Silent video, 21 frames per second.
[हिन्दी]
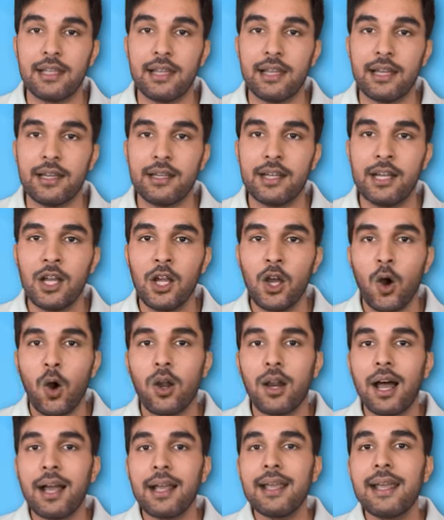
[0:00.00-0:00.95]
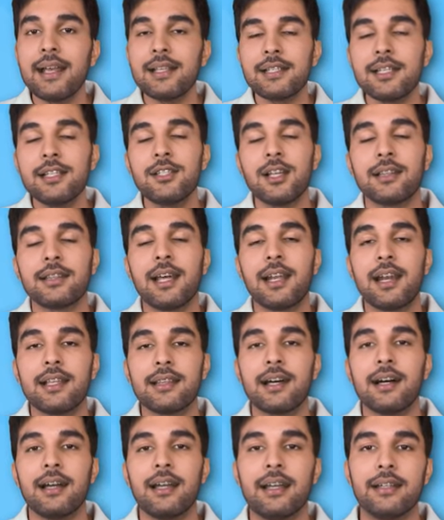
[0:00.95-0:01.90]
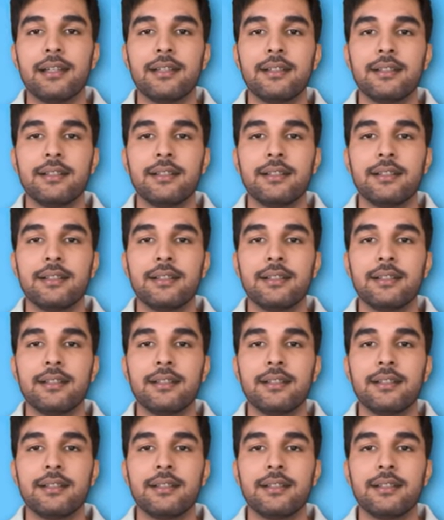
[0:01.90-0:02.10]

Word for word: है और आगे ऐसे ही चलता रहता है